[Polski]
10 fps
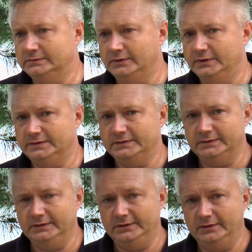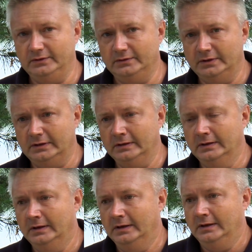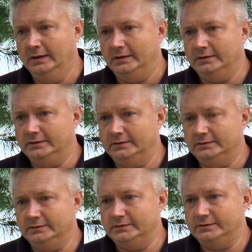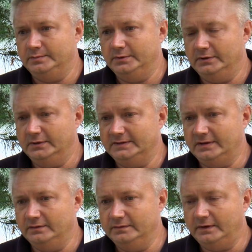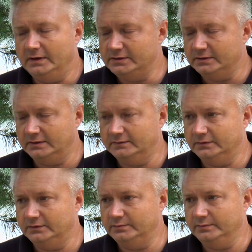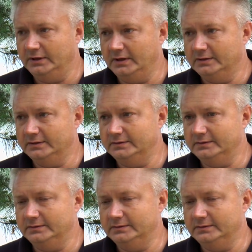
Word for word: to jest ichtiologia, żeby zachowywali się nad wodą jak